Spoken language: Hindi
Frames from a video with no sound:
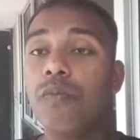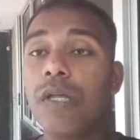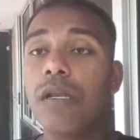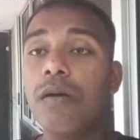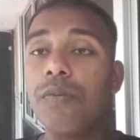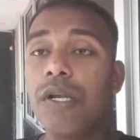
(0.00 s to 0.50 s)

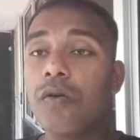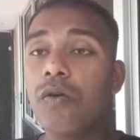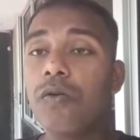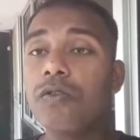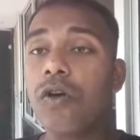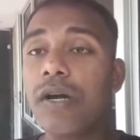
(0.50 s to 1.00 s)
मतलब
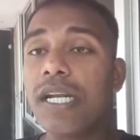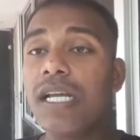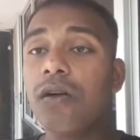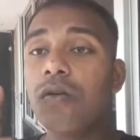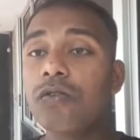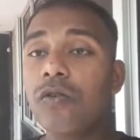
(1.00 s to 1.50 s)
बिल्कुल
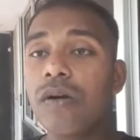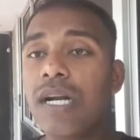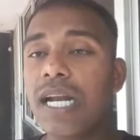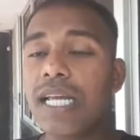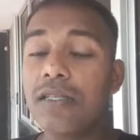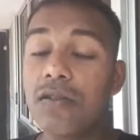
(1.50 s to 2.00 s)
ज्वाइनिंग को
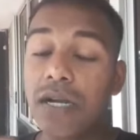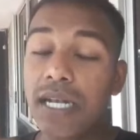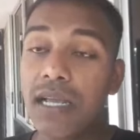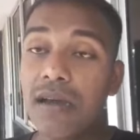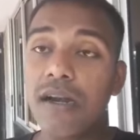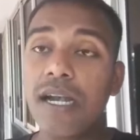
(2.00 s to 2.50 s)
छोड़ना नहीं
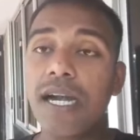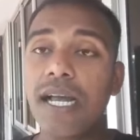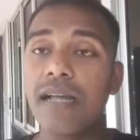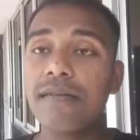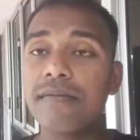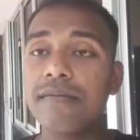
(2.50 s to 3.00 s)
ज्वाइनिंग कर लेना
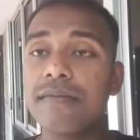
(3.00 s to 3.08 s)
है